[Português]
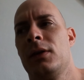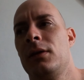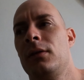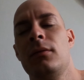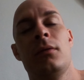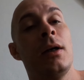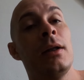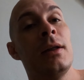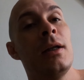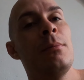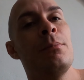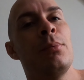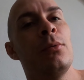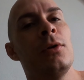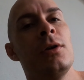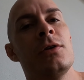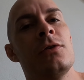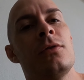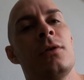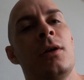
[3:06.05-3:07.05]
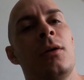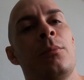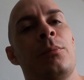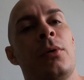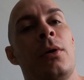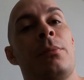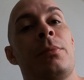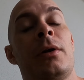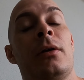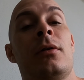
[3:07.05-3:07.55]
Não é nem por isso, não,
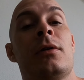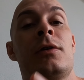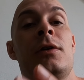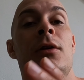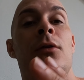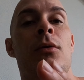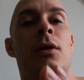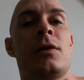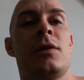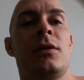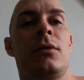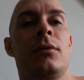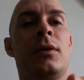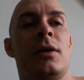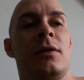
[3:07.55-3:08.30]
pô. É porque numa situação